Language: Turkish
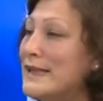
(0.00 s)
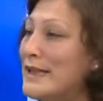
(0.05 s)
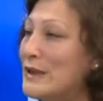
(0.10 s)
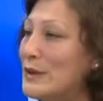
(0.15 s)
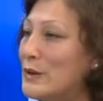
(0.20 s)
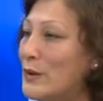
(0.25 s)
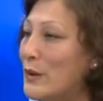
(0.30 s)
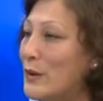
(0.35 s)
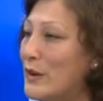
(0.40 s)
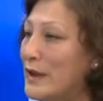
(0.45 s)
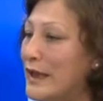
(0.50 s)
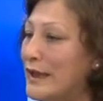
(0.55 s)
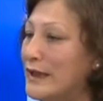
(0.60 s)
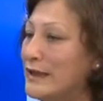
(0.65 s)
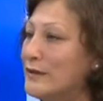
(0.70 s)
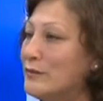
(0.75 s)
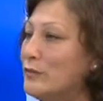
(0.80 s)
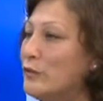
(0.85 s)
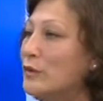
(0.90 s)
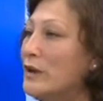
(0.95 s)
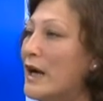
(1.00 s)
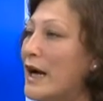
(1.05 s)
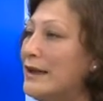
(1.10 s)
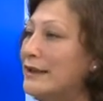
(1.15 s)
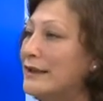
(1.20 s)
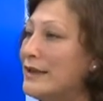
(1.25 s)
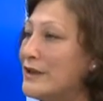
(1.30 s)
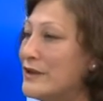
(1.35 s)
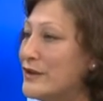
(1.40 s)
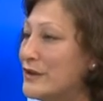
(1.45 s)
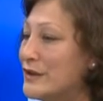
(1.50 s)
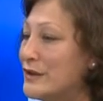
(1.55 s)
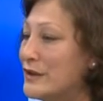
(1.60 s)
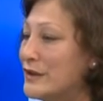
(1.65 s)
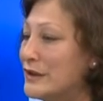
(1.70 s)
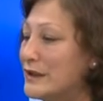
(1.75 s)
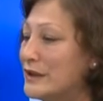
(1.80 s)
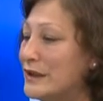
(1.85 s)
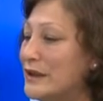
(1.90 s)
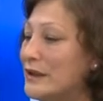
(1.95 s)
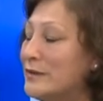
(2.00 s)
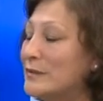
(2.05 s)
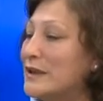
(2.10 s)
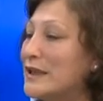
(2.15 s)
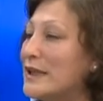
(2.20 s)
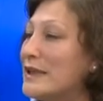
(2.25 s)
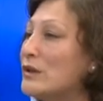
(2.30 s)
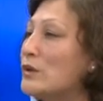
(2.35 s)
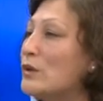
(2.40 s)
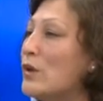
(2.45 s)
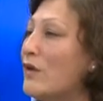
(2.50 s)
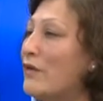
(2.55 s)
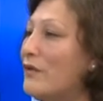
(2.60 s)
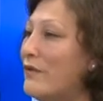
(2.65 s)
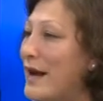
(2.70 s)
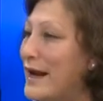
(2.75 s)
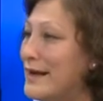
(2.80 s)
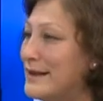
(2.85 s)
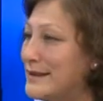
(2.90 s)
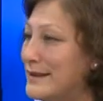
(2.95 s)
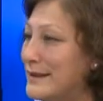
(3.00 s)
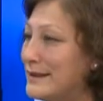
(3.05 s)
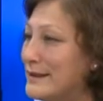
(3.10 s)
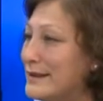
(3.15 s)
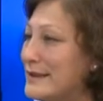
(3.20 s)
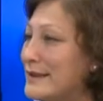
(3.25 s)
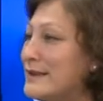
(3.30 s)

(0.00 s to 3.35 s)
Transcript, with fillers: söyleyin. Bu kardeş kıyımına son versin.